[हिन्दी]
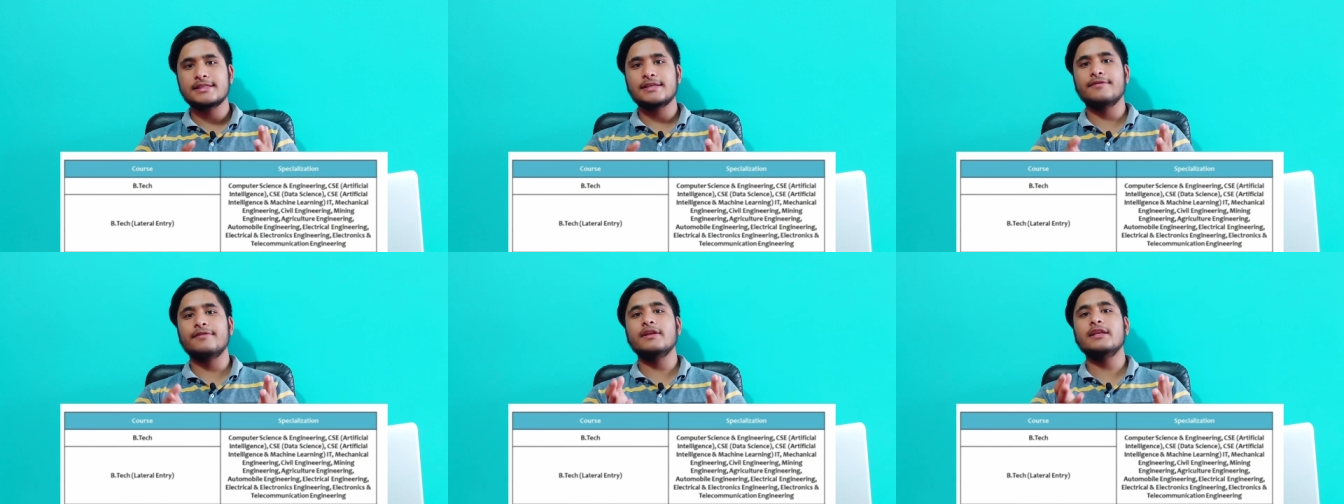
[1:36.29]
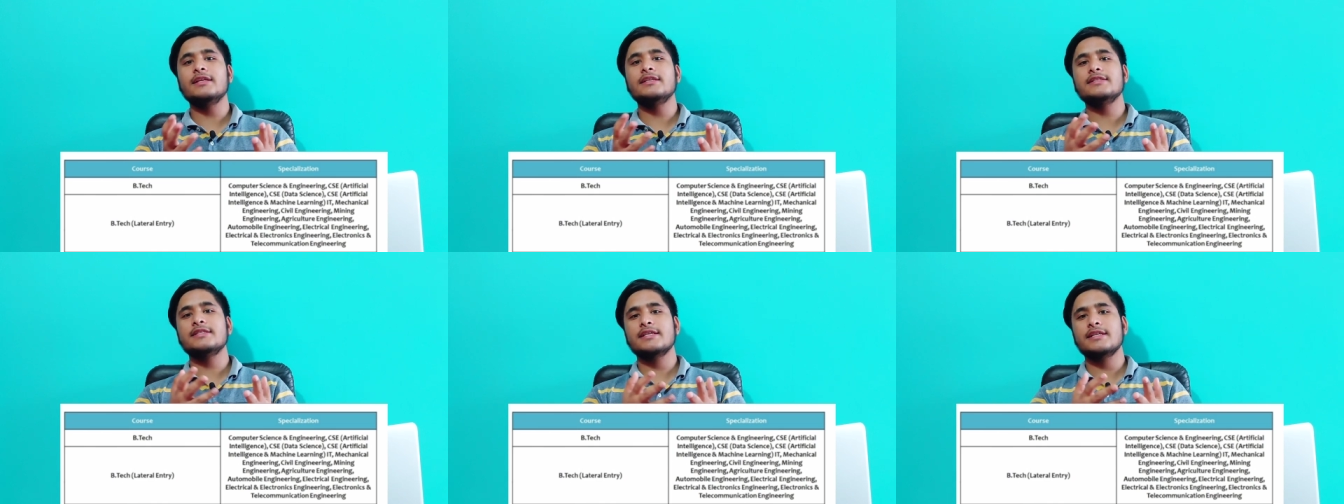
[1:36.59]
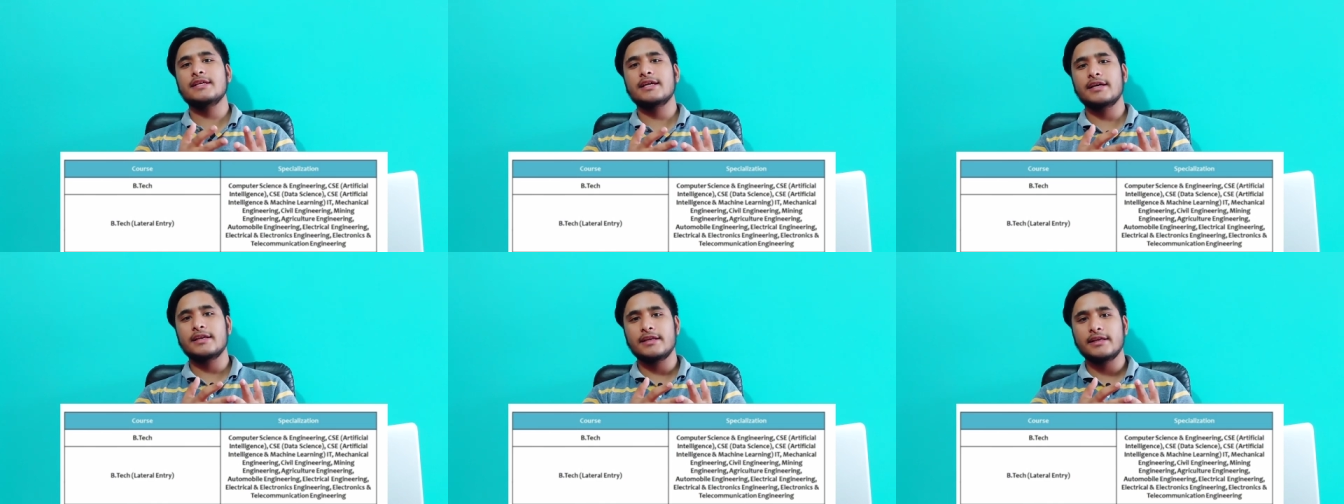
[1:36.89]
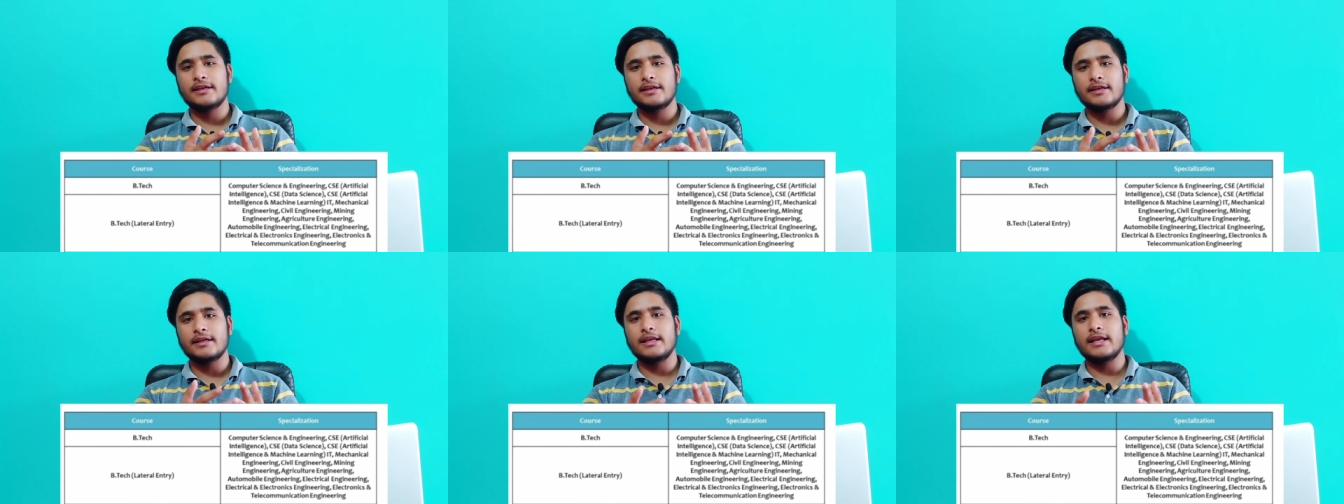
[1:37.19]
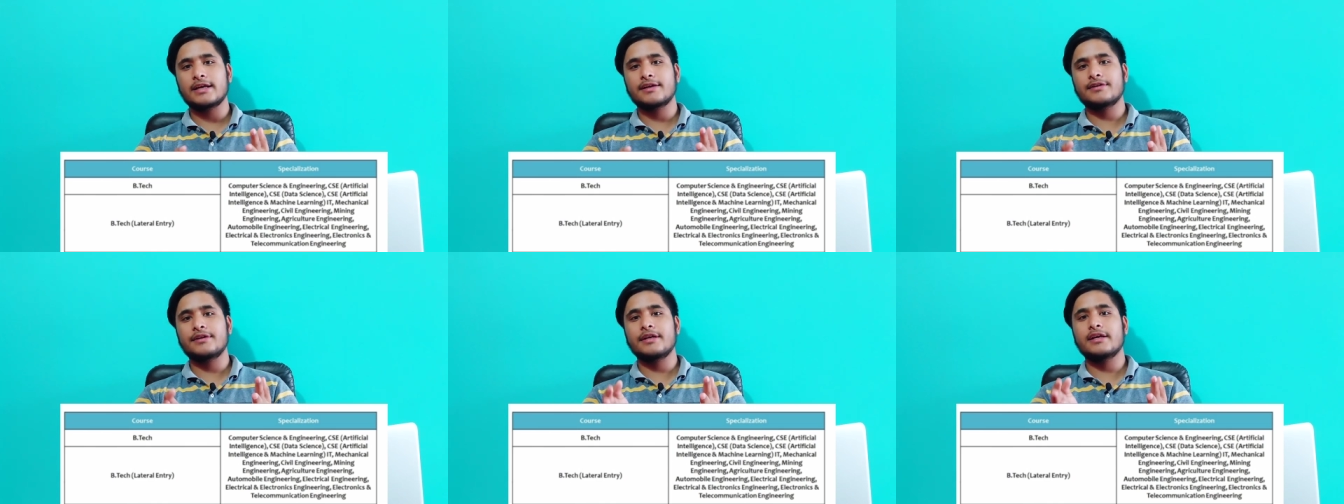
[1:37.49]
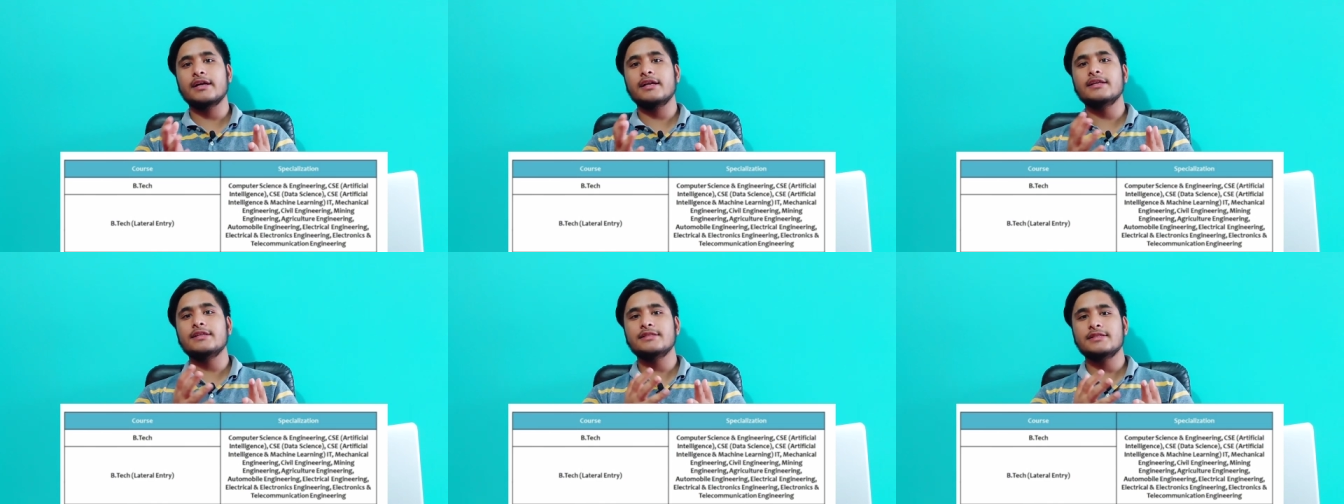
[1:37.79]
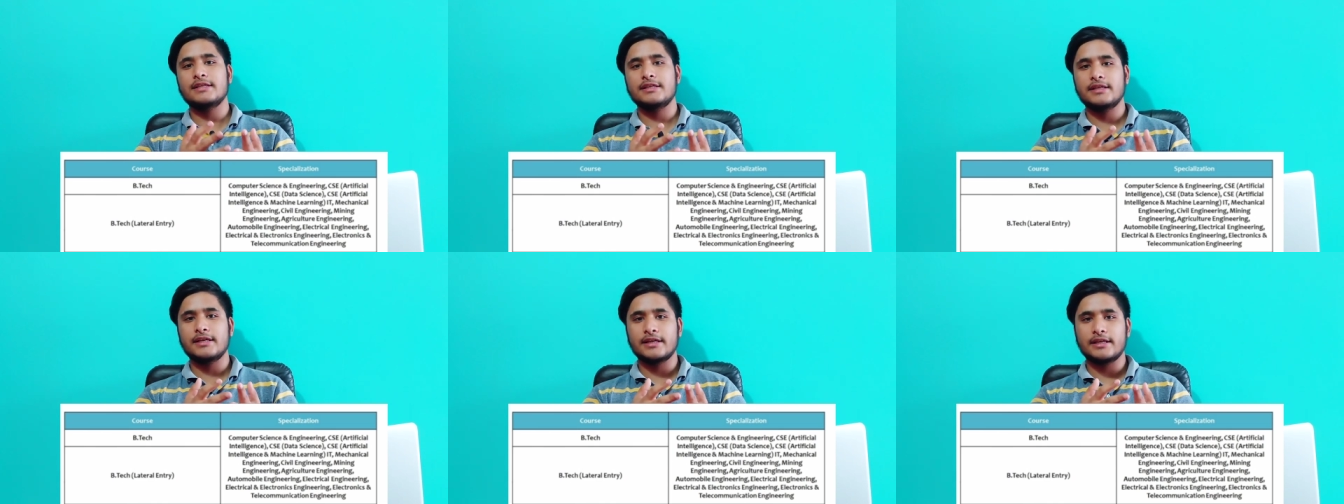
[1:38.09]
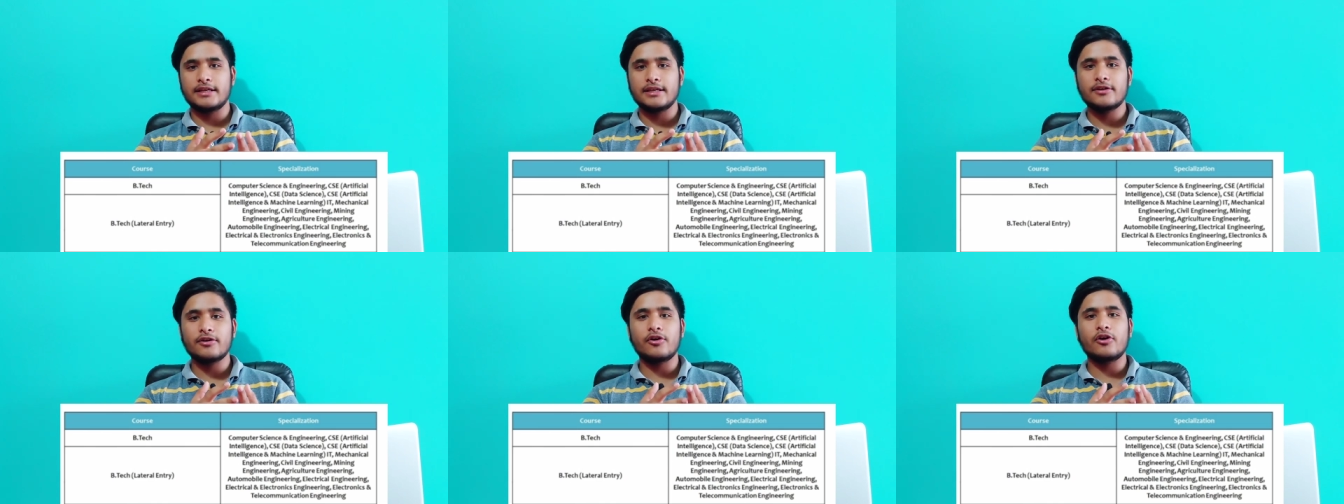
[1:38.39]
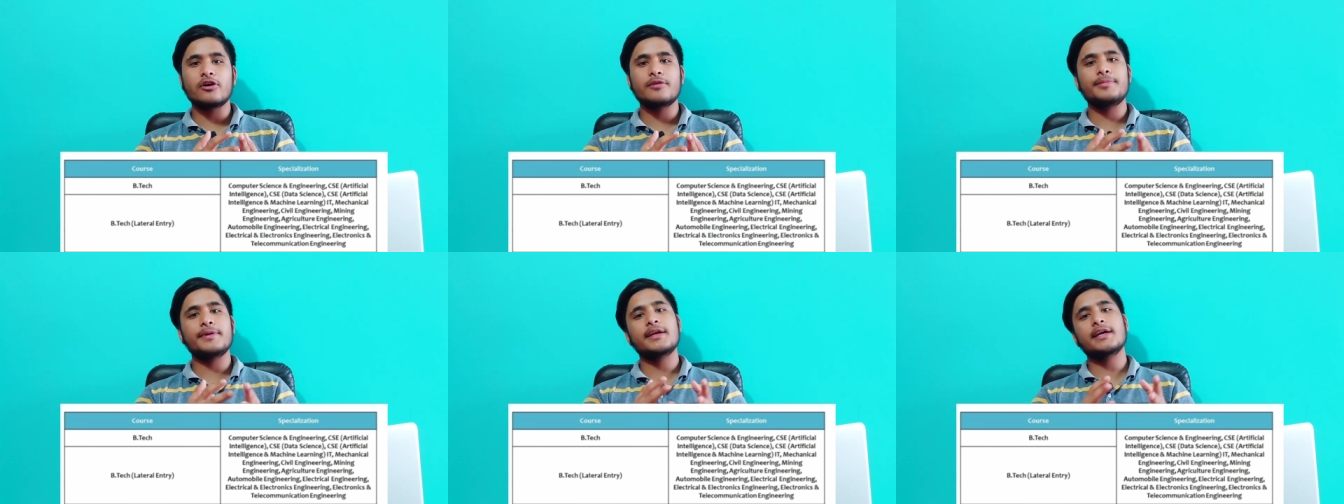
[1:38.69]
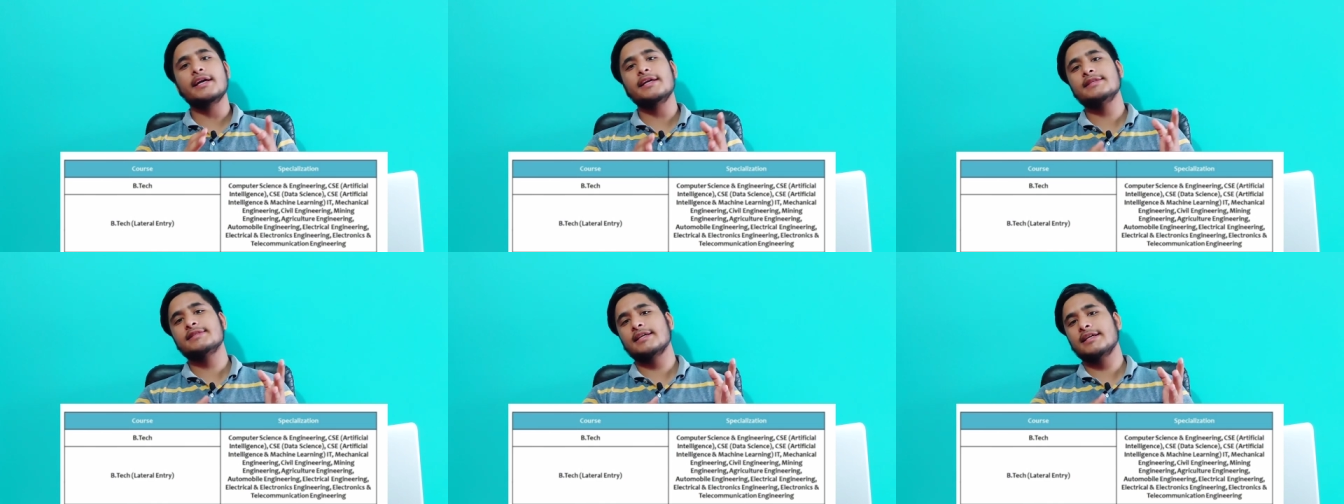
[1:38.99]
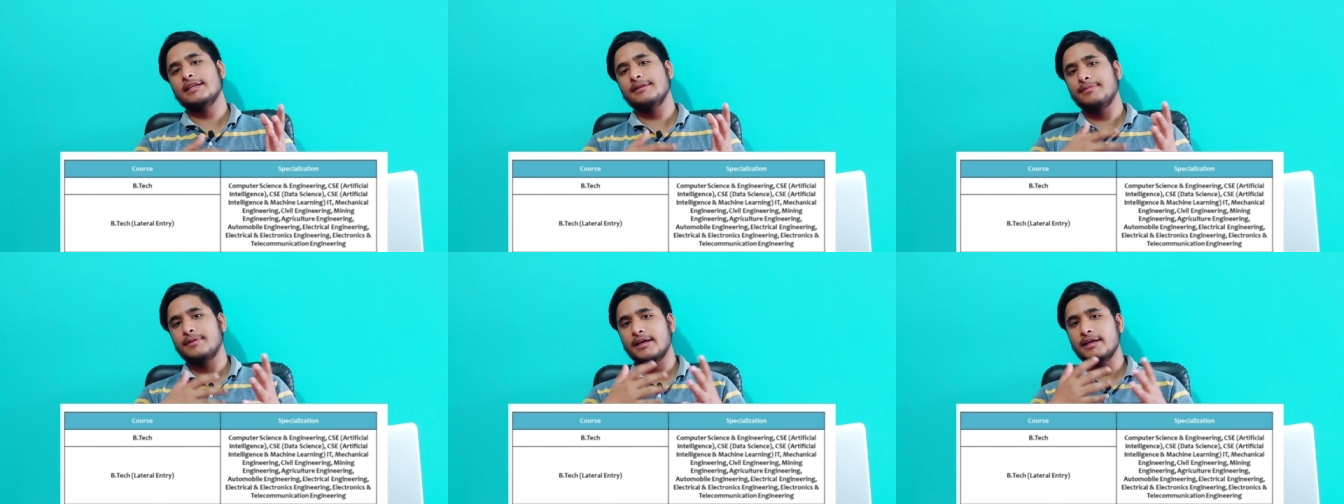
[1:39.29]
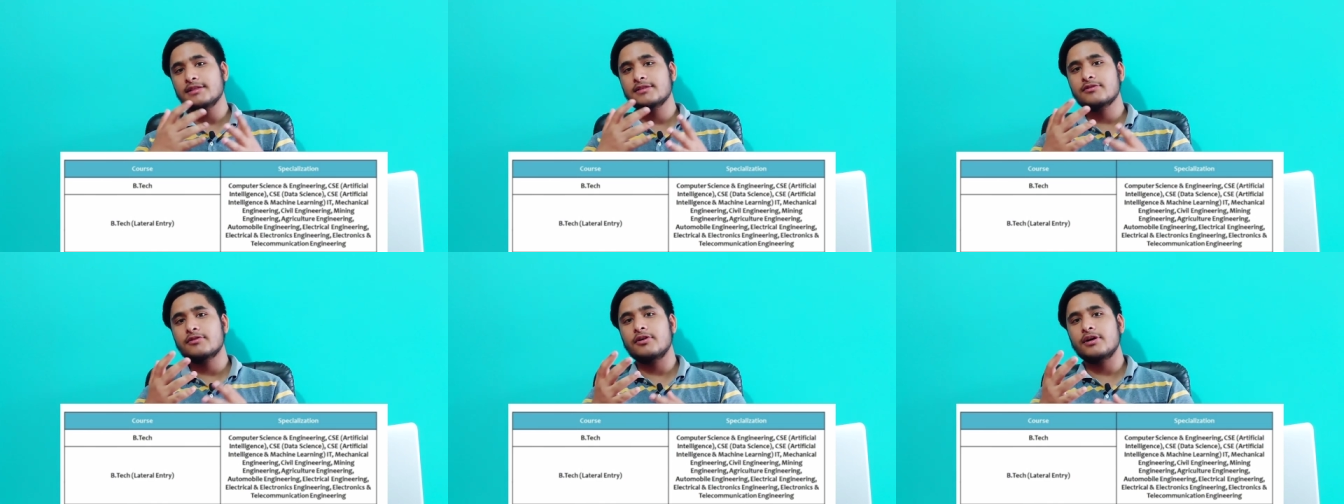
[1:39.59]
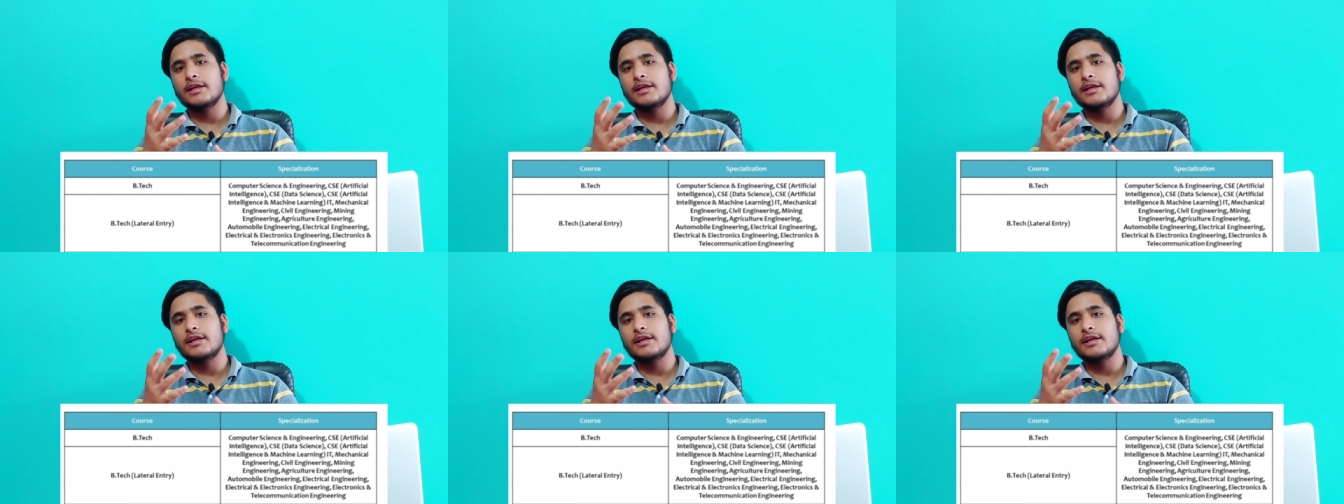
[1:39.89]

सिविल इंजीनियरिंग इलेक्ट्रिकल इंजीनियरिंग और भी कई सारी ब्रांच